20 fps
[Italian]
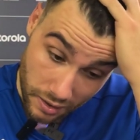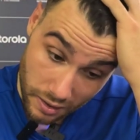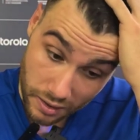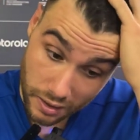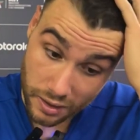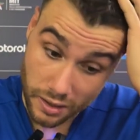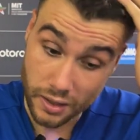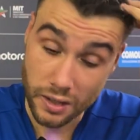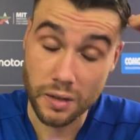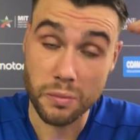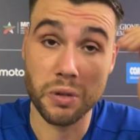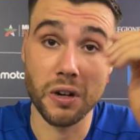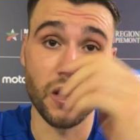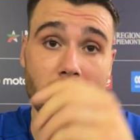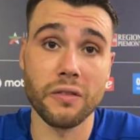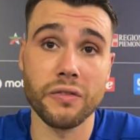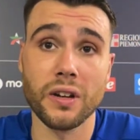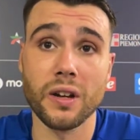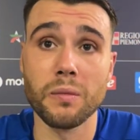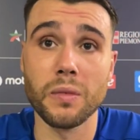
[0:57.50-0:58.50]
e, però alla
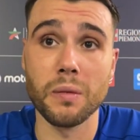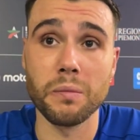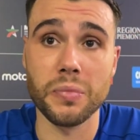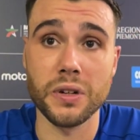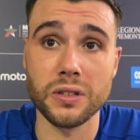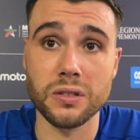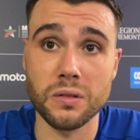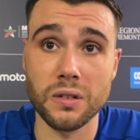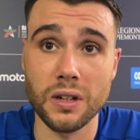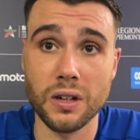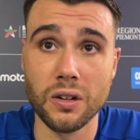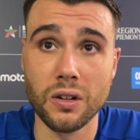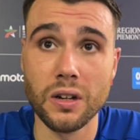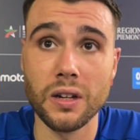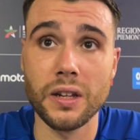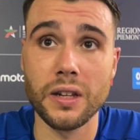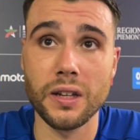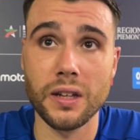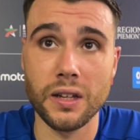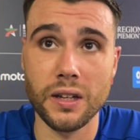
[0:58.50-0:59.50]
fine abbiamo preso quel gol
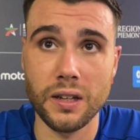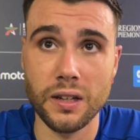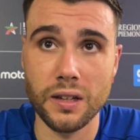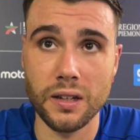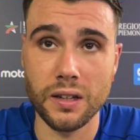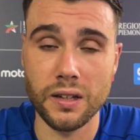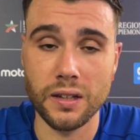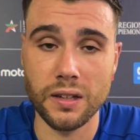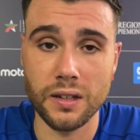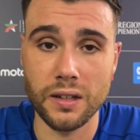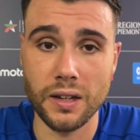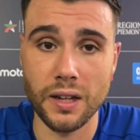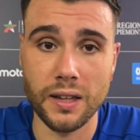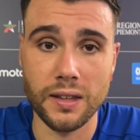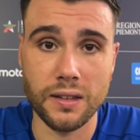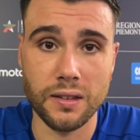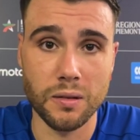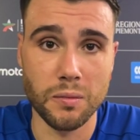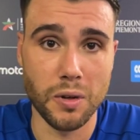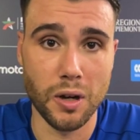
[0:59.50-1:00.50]
lì
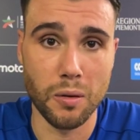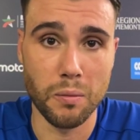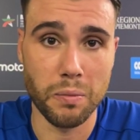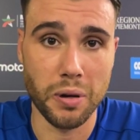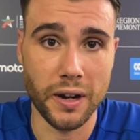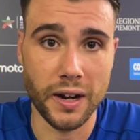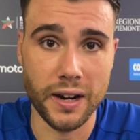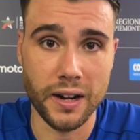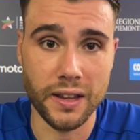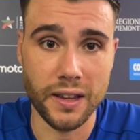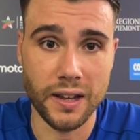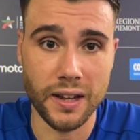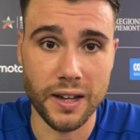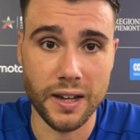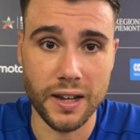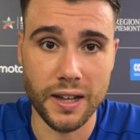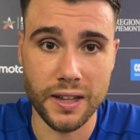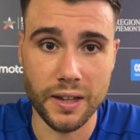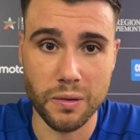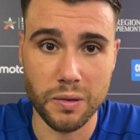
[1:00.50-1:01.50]
niente, dobbiamo imparare
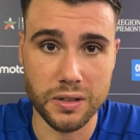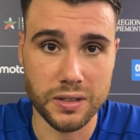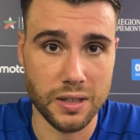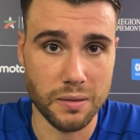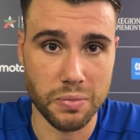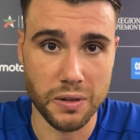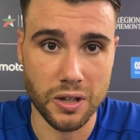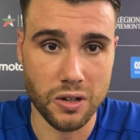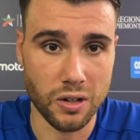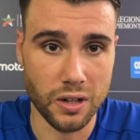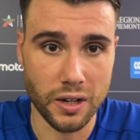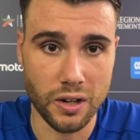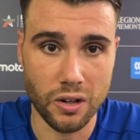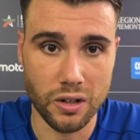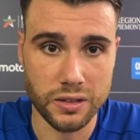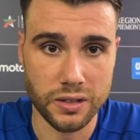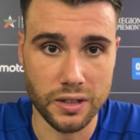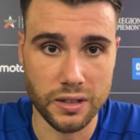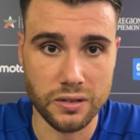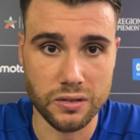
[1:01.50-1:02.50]
da, da queste piccole
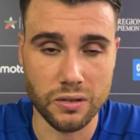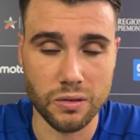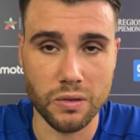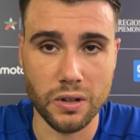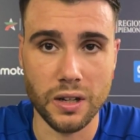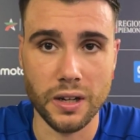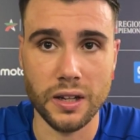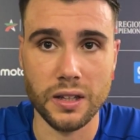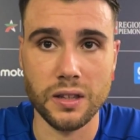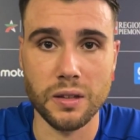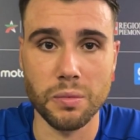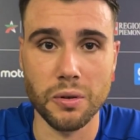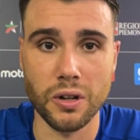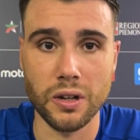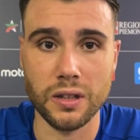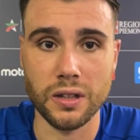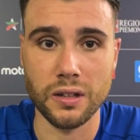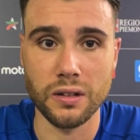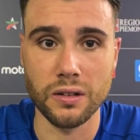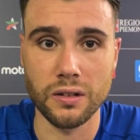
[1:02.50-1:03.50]
cose che sono quelle che ti
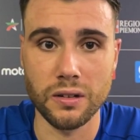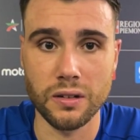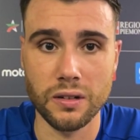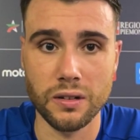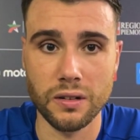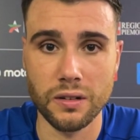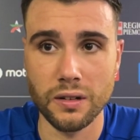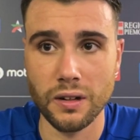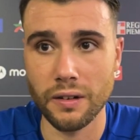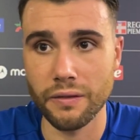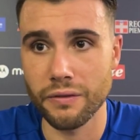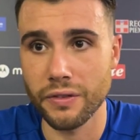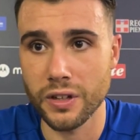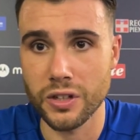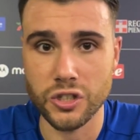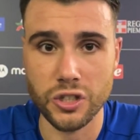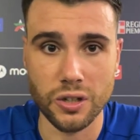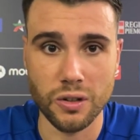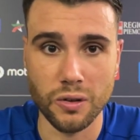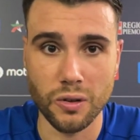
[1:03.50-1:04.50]
portano a
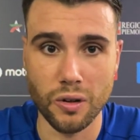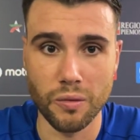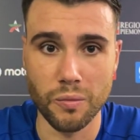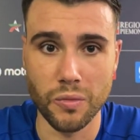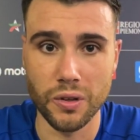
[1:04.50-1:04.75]
vincere un